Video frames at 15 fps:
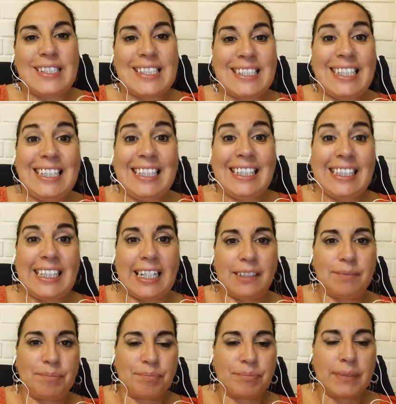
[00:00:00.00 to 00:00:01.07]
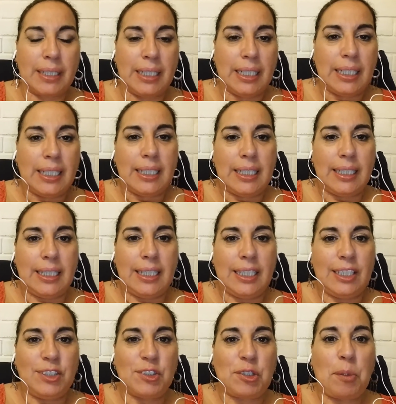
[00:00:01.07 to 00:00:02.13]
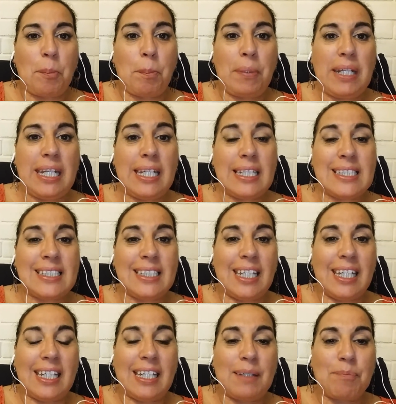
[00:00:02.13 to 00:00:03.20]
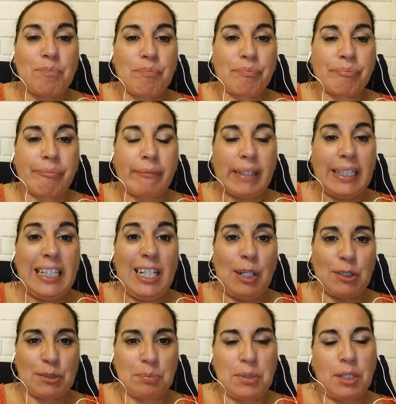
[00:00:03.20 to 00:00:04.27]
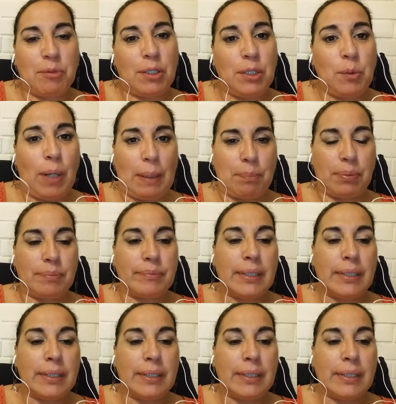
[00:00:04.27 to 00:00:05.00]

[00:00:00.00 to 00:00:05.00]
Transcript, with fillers: en cinta y yo compré eh, hilos, pero bueno, igual.